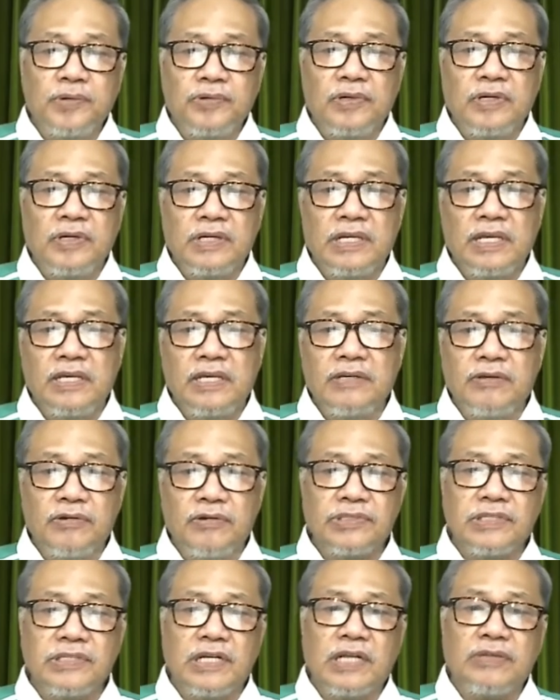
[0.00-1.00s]
puno ng
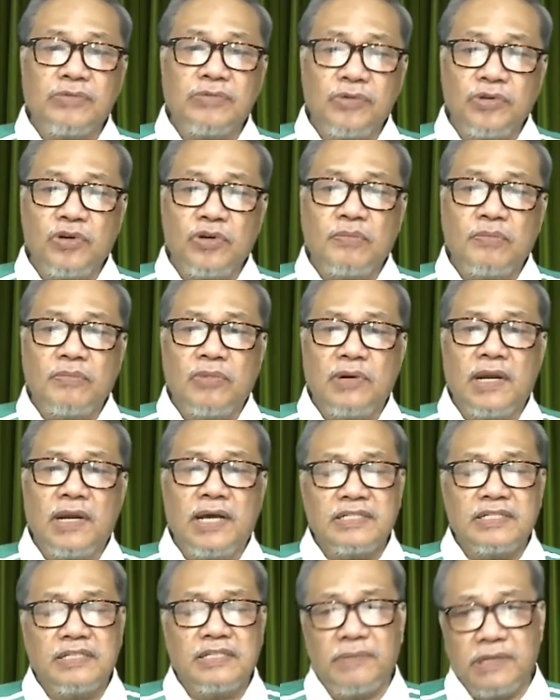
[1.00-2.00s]
igos na natuyo
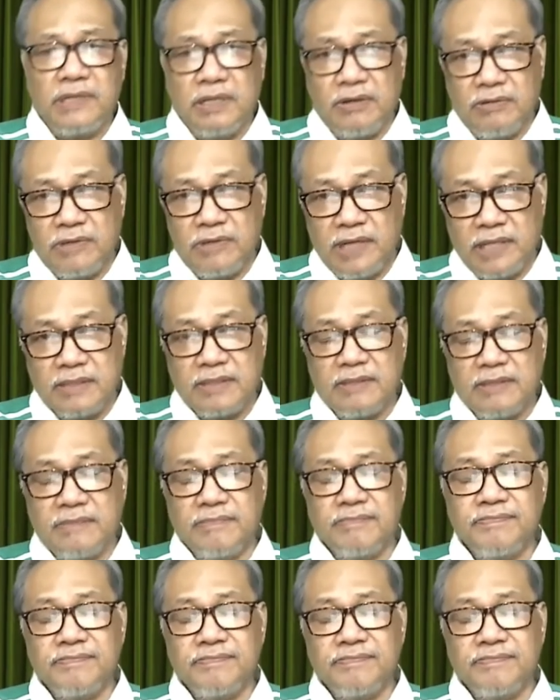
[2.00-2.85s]
mula sa mga ugat.